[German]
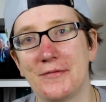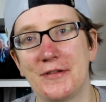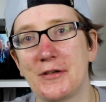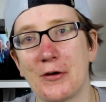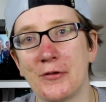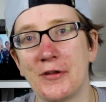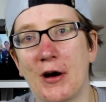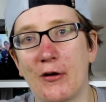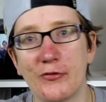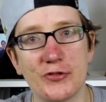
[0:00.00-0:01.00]
die können die
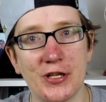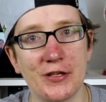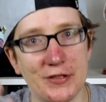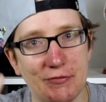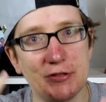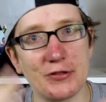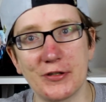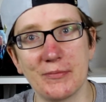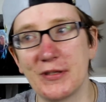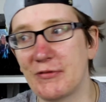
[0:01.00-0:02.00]
aufstellen. Ich weiß
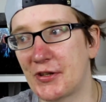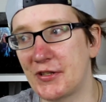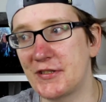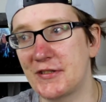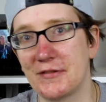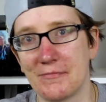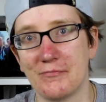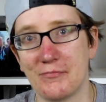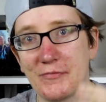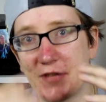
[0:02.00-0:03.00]
trotzdem nicht, was ich
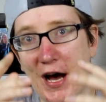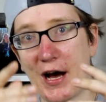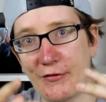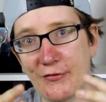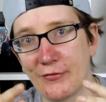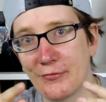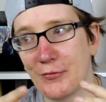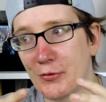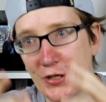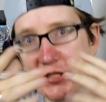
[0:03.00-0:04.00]
darf
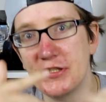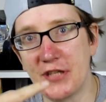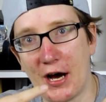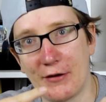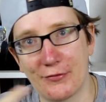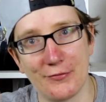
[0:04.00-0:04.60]
oder nicht darf.